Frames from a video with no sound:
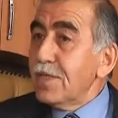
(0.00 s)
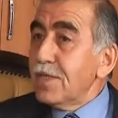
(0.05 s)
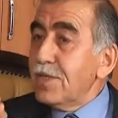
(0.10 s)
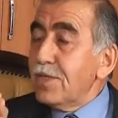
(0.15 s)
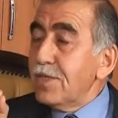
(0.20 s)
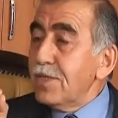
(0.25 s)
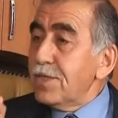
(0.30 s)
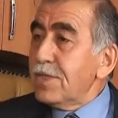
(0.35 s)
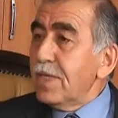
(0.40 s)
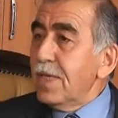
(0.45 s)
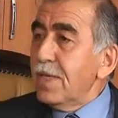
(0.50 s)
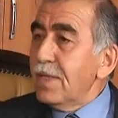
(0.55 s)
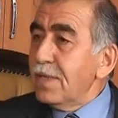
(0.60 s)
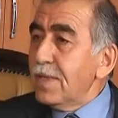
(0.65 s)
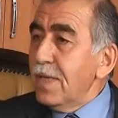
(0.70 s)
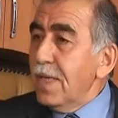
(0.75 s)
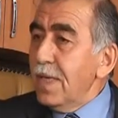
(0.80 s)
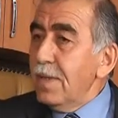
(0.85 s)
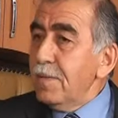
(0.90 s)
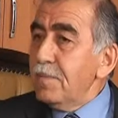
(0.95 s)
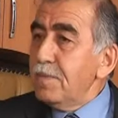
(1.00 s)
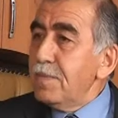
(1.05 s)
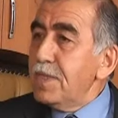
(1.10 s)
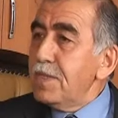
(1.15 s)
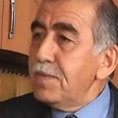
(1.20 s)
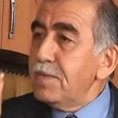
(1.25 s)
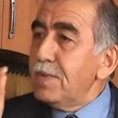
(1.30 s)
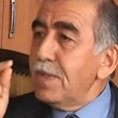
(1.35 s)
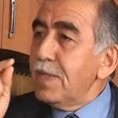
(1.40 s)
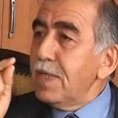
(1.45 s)
Kırşehir'de
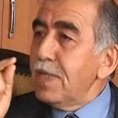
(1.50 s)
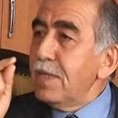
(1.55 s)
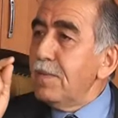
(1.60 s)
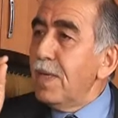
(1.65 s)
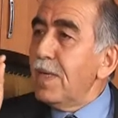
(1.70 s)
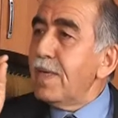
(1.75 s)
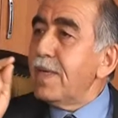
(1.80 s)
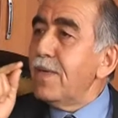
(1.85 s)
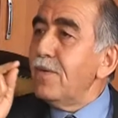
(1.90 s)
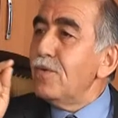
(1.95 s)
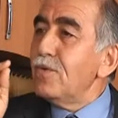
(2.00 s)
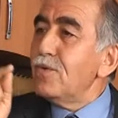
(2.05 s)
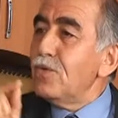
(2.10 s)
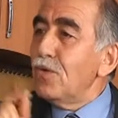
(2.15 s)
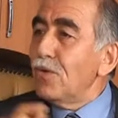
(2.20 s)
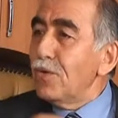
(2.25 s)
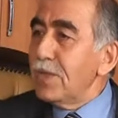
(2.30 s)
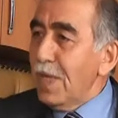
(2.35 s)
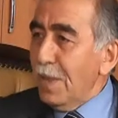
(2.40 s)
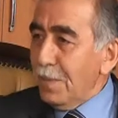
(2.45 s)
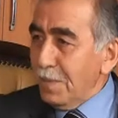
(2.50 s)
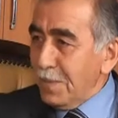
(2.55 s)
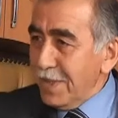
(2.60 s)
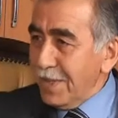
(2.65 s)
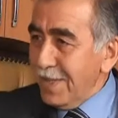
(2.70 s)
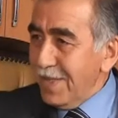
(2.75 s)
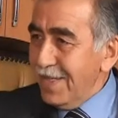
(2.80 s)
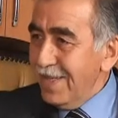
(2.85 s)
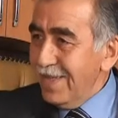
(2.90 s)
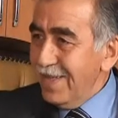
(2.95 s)
biz bir imar revizyonu yaptık.
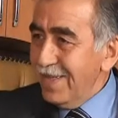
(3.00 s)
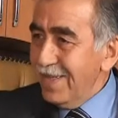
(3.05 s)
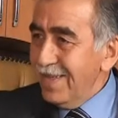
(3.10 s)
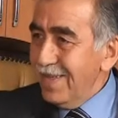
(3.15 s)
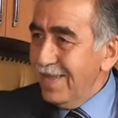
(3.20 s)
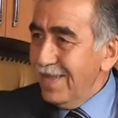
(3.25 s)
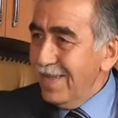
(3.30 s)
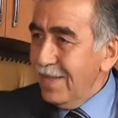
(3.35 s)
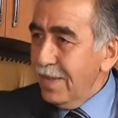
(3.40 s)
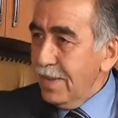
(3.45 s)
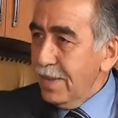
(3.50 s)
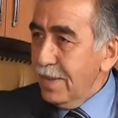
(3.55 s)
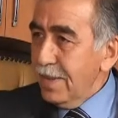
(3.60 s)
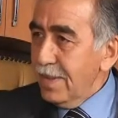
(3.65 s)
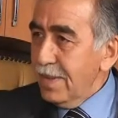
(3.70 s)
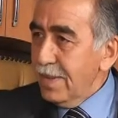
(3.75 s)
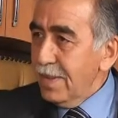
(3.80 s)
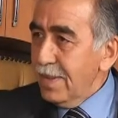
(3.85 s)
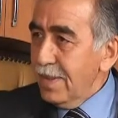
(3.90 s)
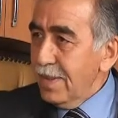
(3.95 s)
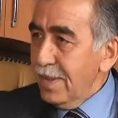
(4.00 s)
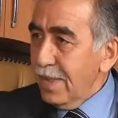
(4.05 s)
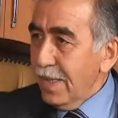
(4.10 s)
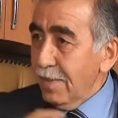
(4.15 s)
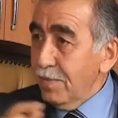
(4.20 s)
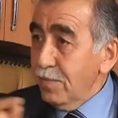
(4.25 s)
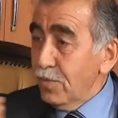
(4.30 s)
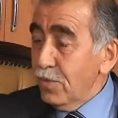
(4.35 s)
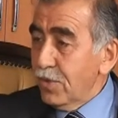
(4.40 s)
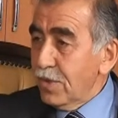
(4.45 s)

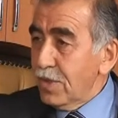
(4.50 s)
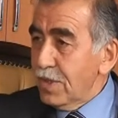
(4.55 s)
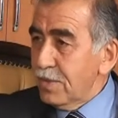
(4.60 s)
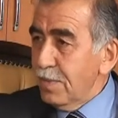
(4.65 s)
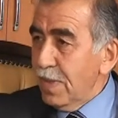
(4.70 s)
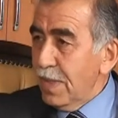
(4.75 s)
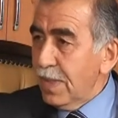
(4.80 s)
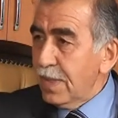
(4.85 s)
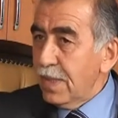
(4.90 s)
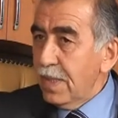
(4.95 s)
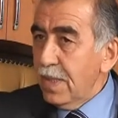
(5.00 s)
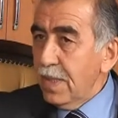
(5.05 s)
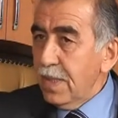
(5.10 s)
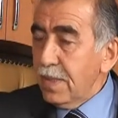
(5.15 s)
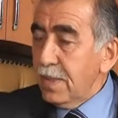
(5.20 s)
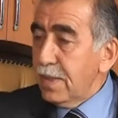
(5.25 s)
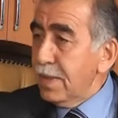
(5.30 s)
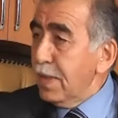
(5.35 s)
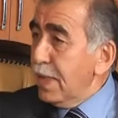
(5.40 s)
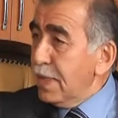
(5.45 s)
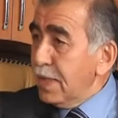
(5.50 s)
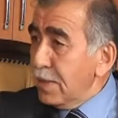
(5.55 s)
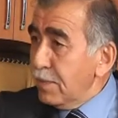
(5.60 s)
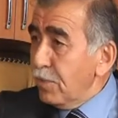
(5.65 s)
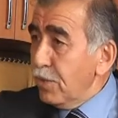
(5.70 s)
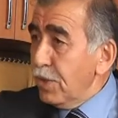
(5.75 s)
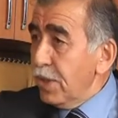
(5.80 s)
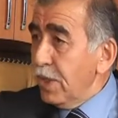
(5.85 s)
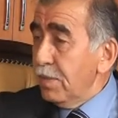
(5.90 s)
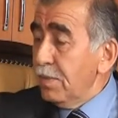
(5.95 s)
En büyük hizmet. Nedir
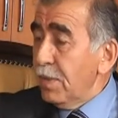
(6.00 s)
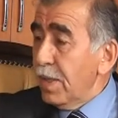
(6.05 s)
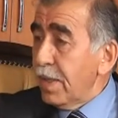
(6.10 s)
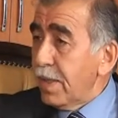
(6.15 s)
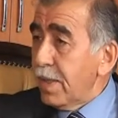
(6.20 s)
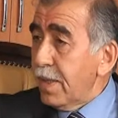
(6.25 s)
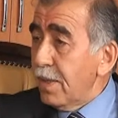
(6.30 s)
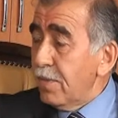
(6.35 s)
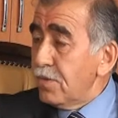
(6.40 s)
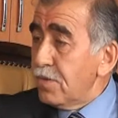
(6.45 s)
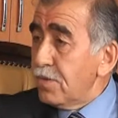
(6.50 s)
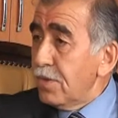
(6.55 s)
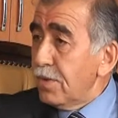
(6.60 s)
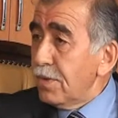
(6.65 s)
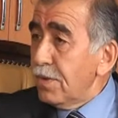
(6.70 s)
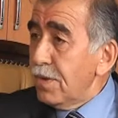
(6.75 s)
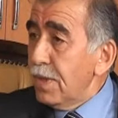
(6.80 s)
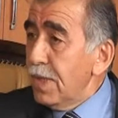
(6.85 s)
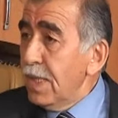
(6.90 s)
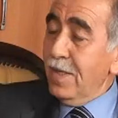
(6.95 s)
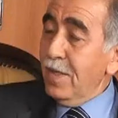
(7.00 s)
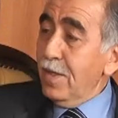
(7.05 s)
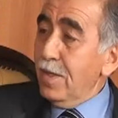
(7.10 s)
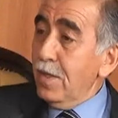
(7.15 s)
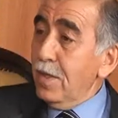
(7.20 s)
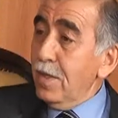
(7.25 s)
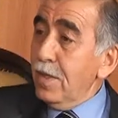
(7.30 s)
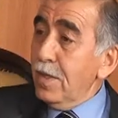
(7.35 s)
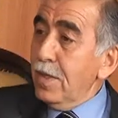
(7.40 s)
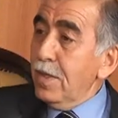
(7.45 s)
bu imar revizyonu?
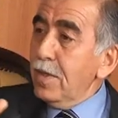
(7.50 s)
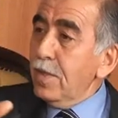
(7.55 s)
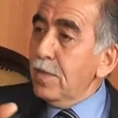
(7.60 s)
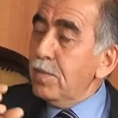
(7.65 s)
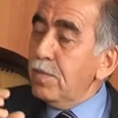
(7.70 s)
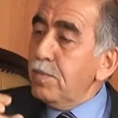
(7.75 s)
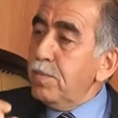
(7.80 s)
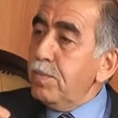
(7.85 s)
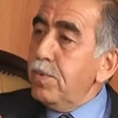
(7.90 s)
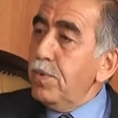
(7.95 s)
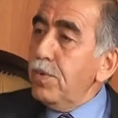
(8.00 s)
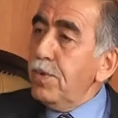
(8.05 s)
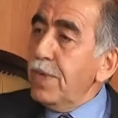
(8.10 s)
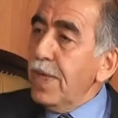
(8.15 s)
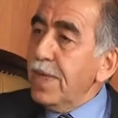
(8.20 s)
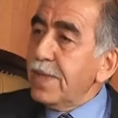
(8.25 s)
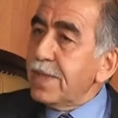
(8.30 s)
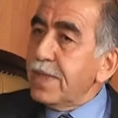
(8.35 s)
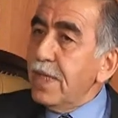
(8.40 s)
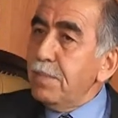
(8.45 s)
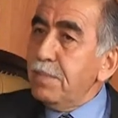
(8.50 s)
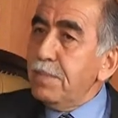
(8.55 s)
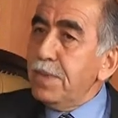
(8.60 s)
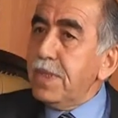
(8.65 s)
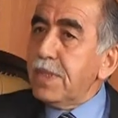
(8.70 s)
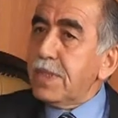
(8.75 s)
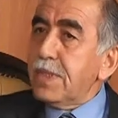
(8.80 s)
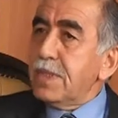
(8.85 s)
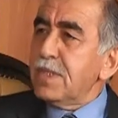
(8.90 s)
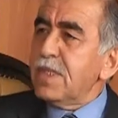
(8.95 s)
Bunlarda
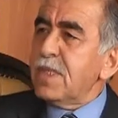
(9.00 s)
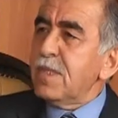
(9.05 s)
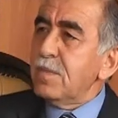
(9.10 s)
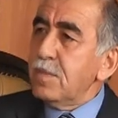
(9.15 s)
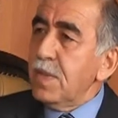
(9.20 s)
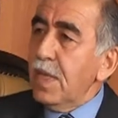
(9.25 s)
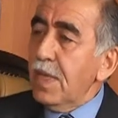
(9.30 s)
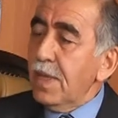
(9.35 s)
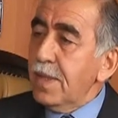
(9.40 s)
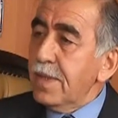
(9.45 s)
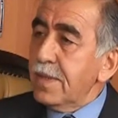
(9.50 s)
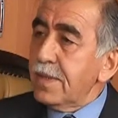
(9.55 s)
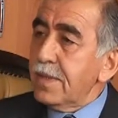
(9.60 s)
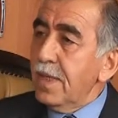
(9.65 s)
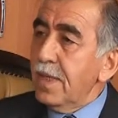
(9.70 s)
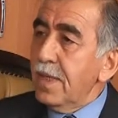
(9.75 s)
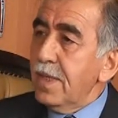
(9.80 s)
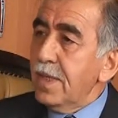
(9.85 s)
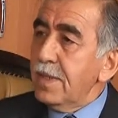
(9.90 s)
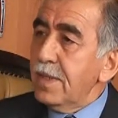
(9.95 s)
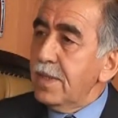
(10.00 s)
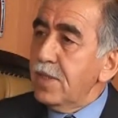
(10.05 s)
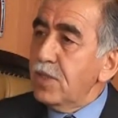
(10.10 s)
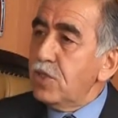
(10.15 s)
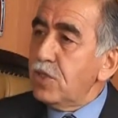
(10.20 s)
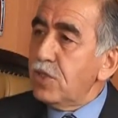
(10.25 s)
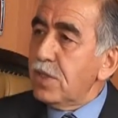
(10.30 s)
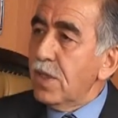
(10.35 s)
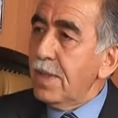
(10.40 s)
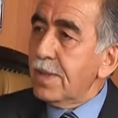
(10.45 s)
bir kısım yerlerde
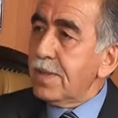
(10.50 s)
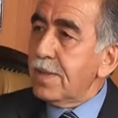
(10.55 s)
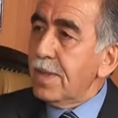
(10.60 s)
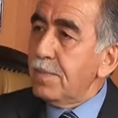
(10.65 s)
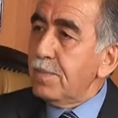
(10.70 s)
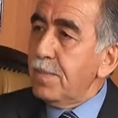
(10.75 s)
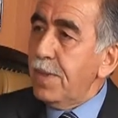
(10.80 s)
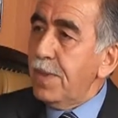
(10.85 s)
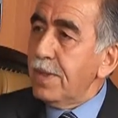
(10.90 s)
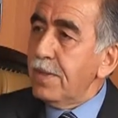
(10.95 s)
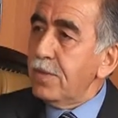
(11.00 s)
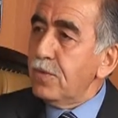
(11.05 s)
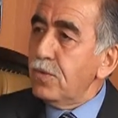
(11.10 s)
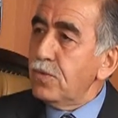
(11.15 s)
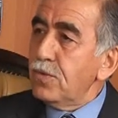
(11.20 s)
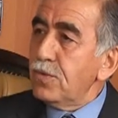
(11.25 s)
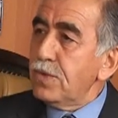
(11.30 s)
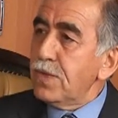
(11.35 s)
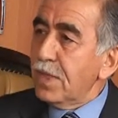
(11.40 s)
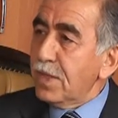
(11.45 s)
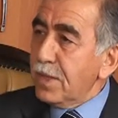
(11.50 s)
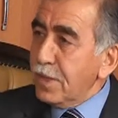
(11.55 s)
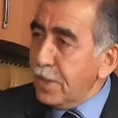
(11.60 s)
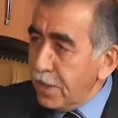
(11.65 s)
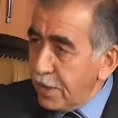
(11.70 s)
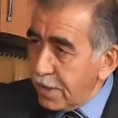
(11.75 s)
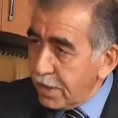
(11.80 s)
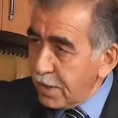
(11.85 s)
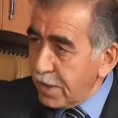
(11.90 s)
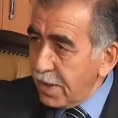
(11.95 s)
inşaat payı yüzde
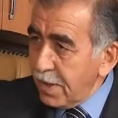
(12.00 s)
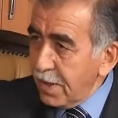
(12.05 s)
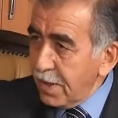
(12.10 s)
kırk,